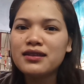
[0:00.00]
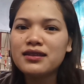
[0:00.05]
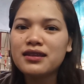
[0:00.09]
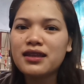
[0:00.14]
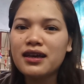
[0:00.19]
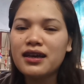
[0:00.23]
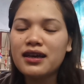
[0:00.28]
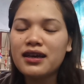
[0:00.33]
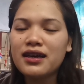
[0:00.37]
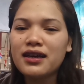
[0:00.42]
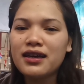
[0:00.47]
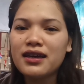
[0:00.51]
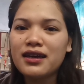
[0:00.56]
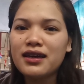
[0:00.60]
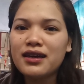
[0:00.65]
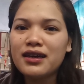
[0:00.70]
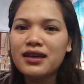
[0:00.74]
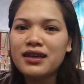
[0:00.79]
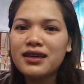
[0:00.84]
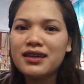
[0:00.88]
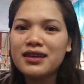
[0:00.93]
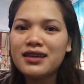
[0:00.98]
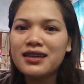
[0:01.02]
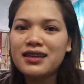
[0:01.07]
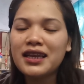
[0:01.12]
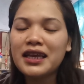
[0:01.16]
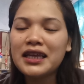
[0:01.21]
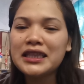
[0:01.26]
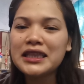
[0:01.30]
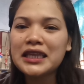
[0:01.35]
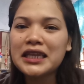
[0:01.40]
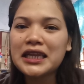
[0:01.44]
na
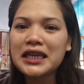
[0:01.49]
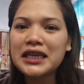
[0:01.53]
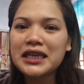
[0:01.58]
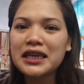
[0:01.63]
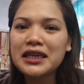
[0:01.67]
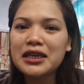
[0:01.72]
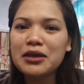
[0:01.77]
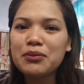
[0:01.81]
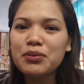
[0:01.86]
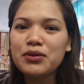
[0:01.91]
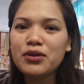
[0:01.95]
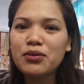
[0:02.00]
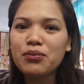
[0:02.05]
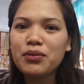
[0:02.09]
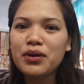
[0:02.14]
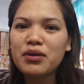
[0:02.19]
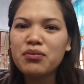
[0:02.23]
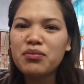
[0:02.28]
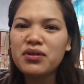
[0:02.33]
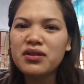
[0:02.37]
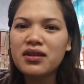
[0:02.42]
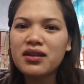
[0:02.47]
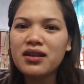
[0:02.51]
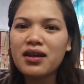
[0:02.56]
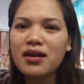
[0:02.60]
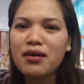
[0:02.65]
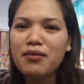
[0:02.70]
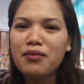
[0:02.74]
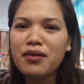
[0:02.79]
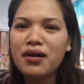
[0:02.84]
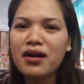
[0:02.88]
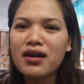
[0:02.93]
late na nagkangipin ng baby
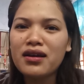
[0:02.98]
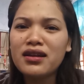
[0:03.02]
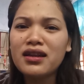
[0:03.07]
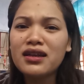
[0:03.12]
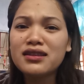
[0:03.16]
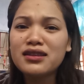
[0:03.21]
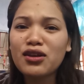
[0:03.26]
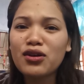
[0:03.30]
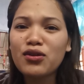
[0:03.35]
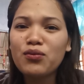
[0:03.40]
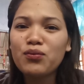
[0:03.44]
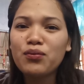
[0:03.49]
nila. Mga ilang